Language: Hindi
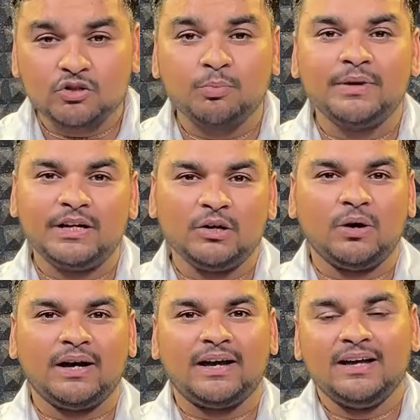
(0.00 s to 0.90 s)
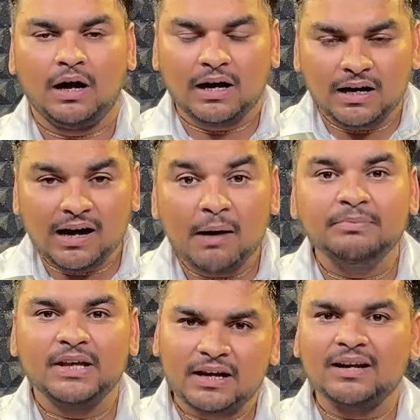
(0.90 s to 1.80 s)
जो वीडियो है अगर आप
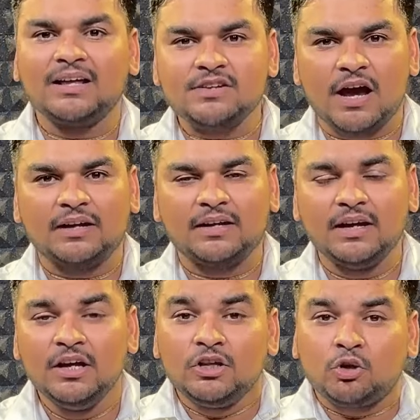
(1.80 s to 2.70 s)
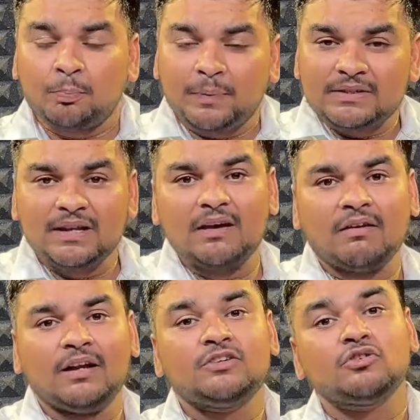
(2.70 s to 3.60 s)
देखना चाहेंगे तो पिछले
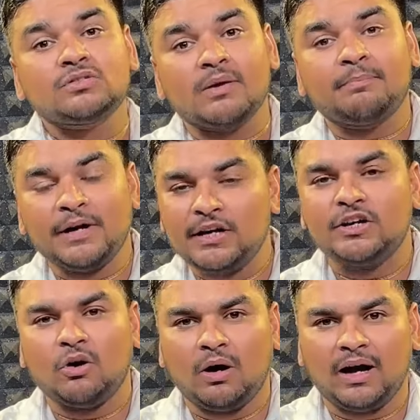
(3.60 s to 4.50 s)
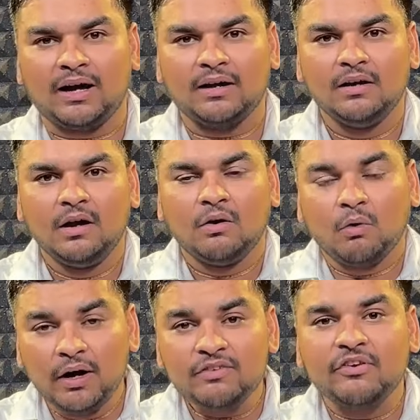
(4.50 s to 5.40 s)
वाली जो सब वीडियो है
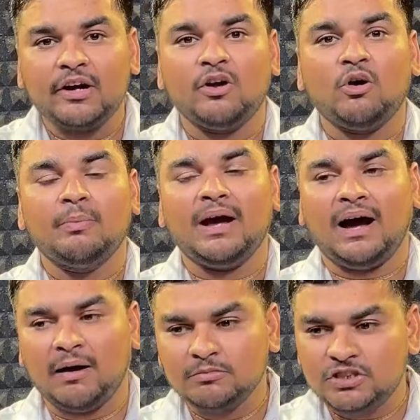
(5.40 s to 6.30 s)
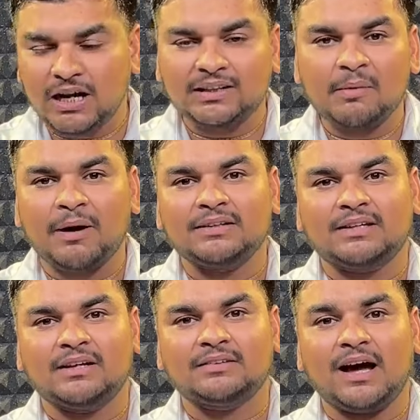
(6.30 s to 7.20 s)
वही वीडियो में हम ज्यादा बात
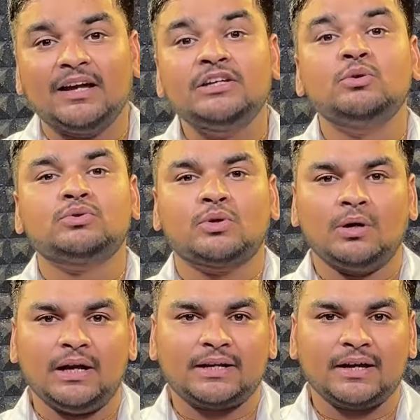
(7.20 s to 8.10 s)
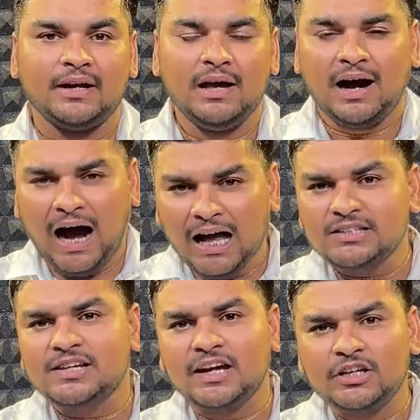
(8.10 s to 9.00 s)
करता है यूथ को लेके
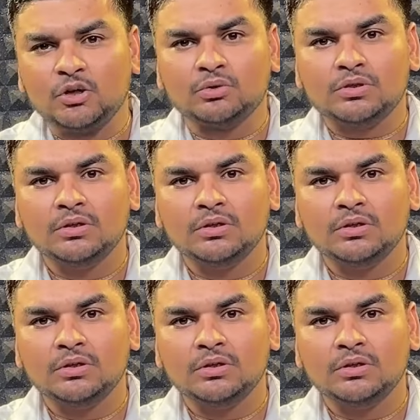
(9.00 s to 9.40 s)
आज के यूथ